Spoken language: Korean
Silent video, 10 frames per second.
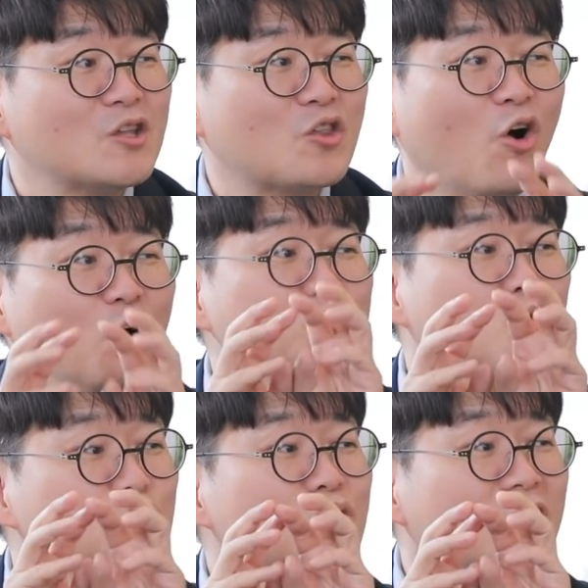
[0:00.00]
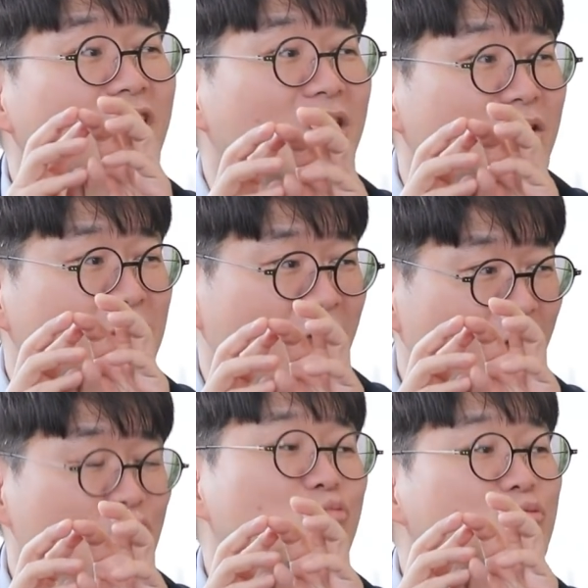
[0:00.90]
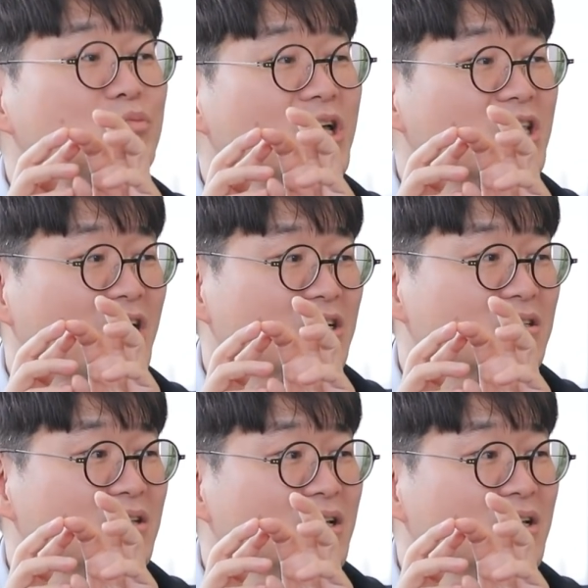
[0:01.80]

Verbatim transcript: 더 소수에게 계속 분배해 나가는